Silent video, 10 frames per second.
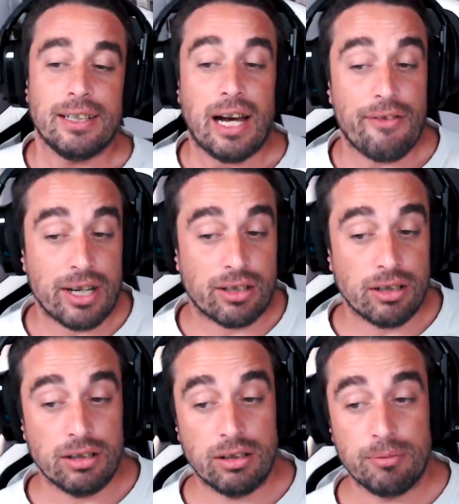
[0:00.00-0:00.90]
avec
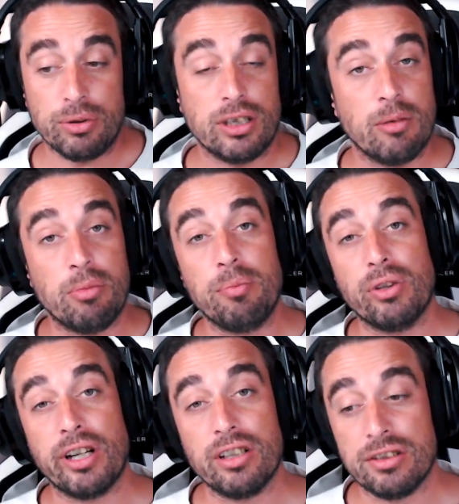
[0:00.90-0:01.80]
un petit gameplay
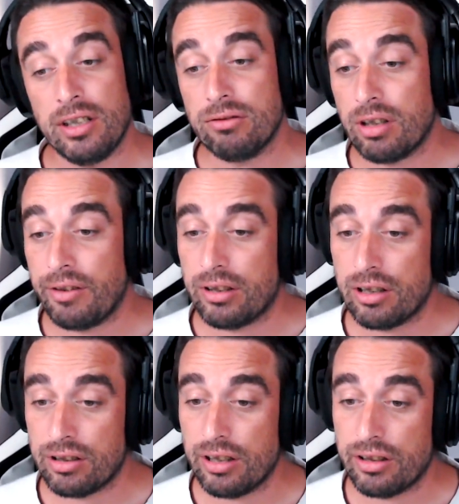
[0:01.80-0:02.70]
pour les raisins. Ça va être
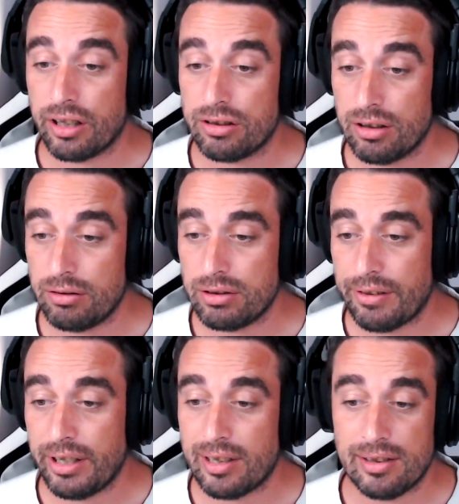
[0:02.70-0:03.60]
assez intéressant,
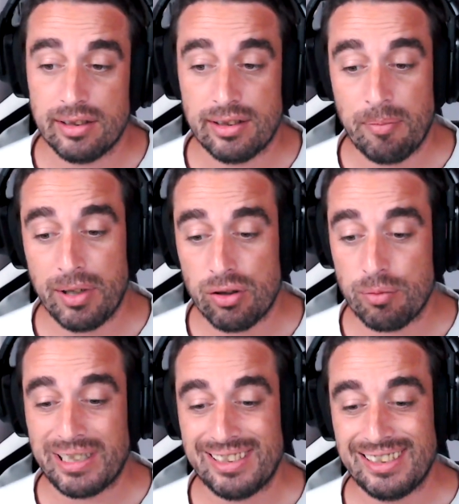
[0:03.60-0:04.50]
ça va être assez sympa. Je
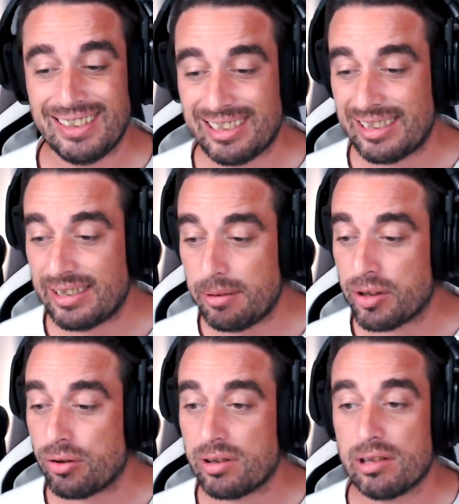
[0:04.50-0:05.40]
suis pressé de tester ça.
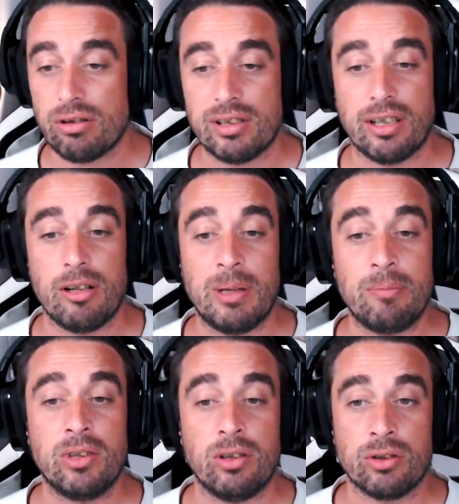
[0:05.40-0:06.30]
Bien sûr, ça sortira en
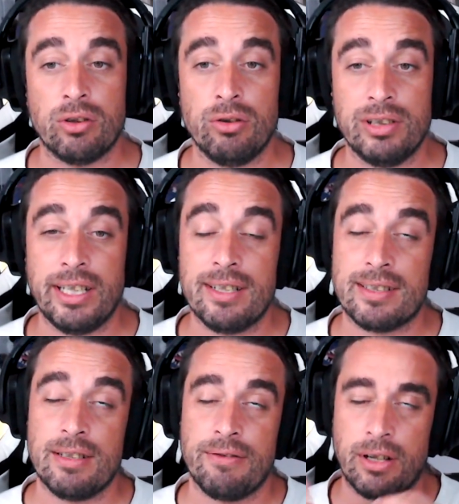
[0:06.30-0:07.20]
même temps que le
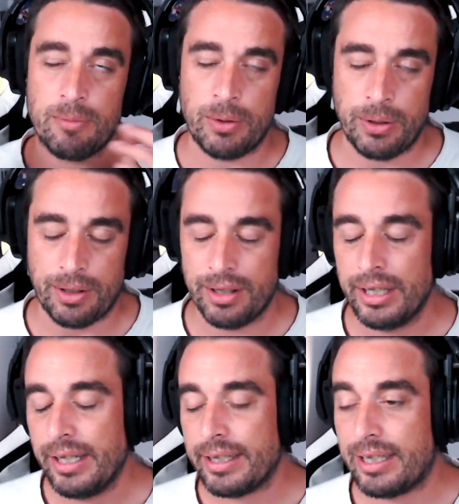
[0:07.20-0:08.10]
DLC Vermeur
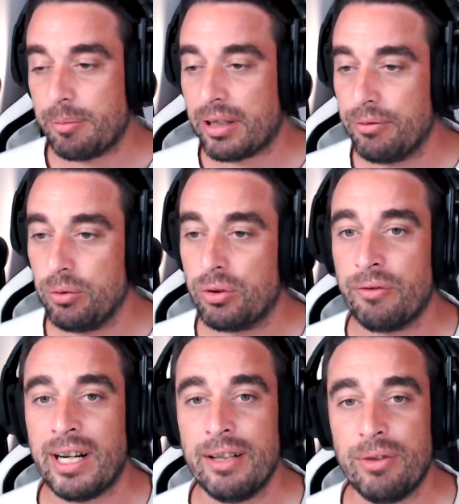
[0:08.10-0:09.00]
qui est prévu,
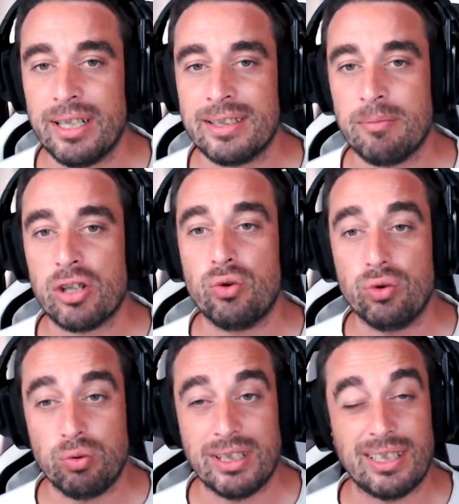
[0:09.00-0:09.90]
qu'on va aller voir les images tout
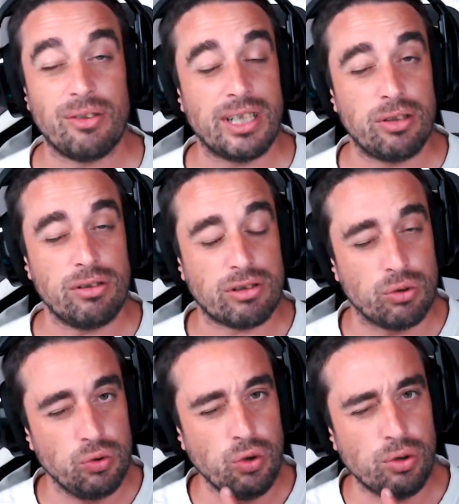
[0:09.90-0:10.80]
de suite. Et on a
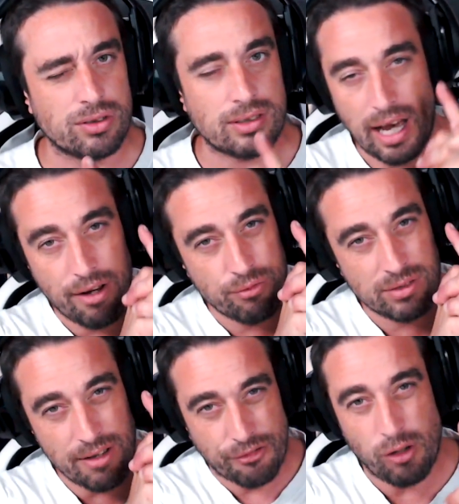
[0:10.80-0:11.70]
d'autres news à
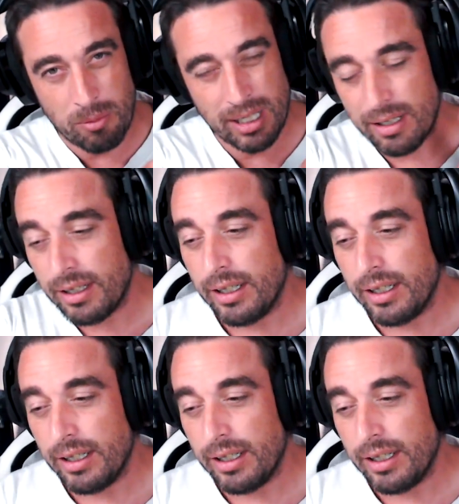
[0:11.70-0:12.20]
vous informer.